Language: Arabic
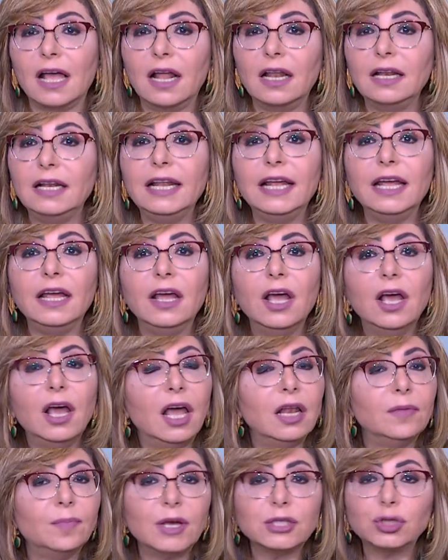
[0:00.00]

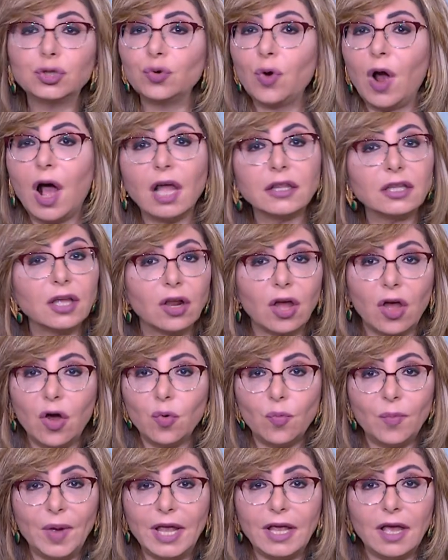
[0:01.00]
للمشروعات
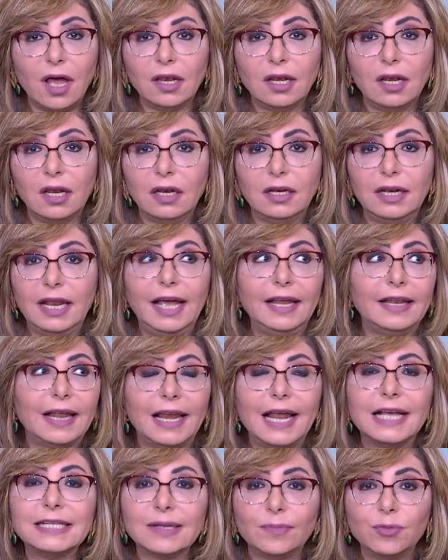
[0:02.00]
القوميه اللي احنا
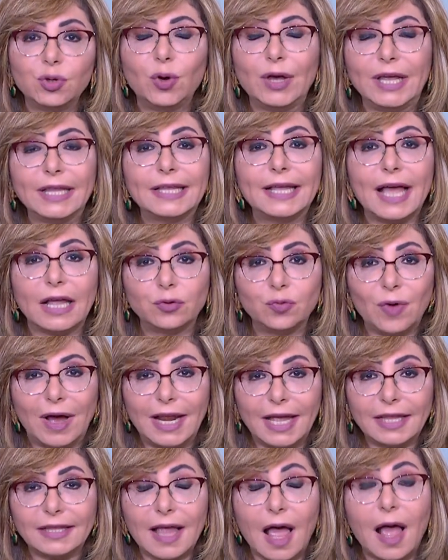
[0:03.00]
لازم نعيد
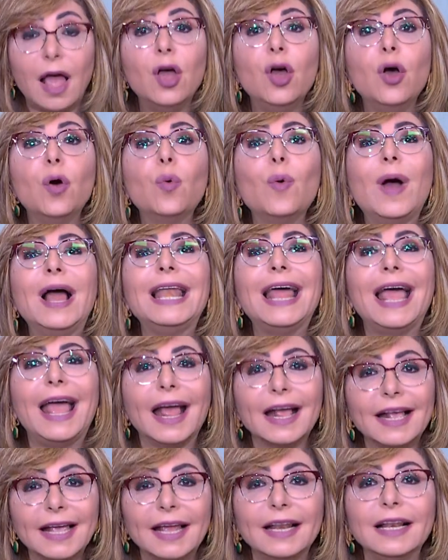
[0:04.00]
جدولتها
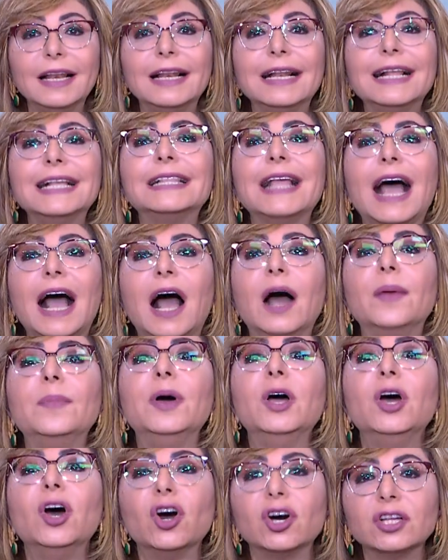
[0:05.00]
ولكن لدعم
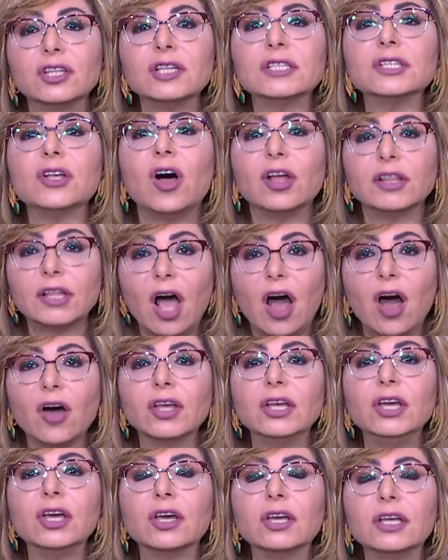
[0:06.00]
اقتصاد
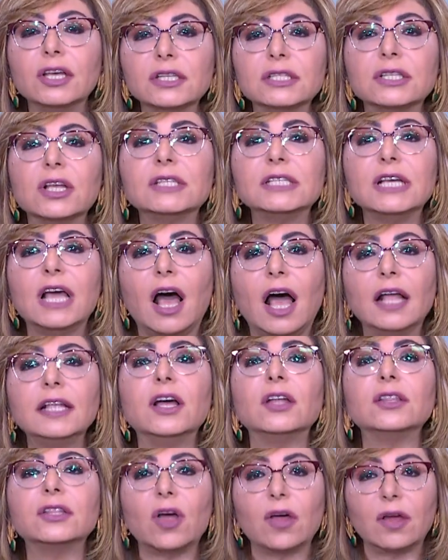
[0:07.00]
حقيقي يستطيع ان
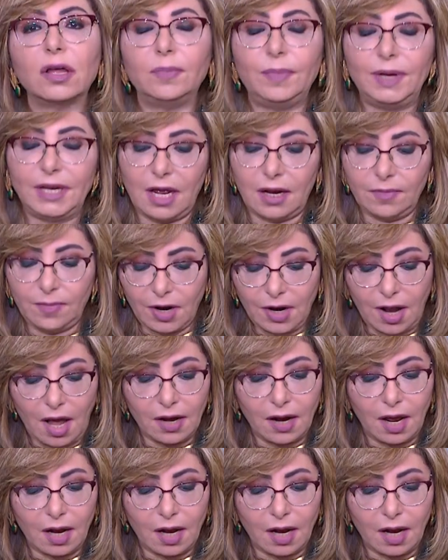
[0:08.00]
ينتقل بنا المرحله